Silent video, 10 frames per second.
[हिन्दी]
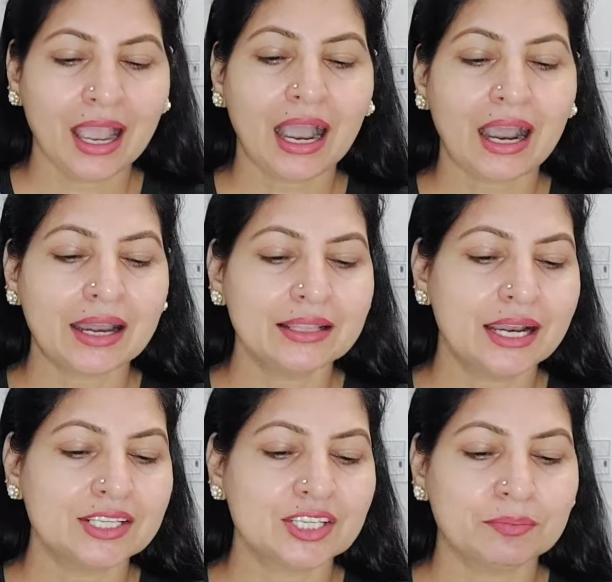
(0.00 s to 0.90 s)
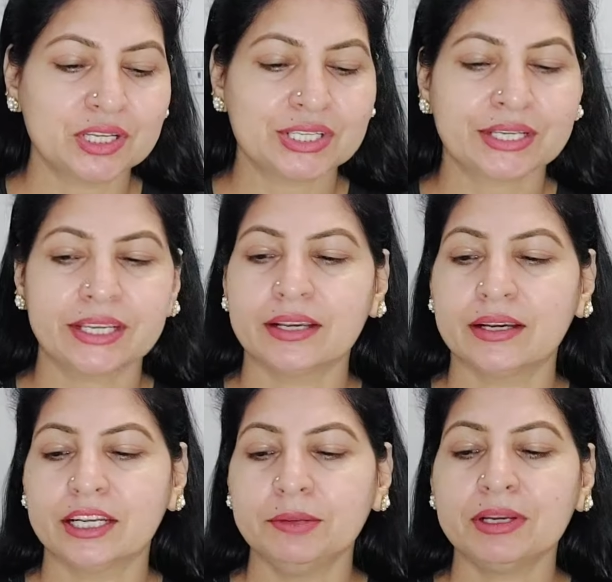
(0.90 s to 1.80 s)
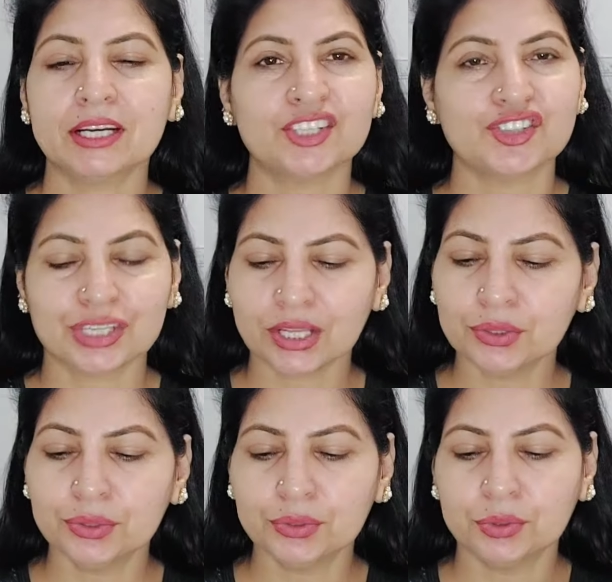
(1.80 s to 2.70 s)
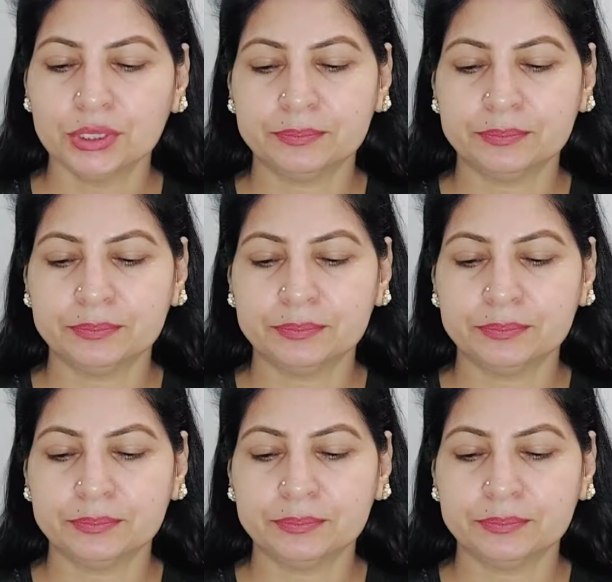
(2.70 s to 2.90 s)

आधा चम्मच के करीब कच्चा दूध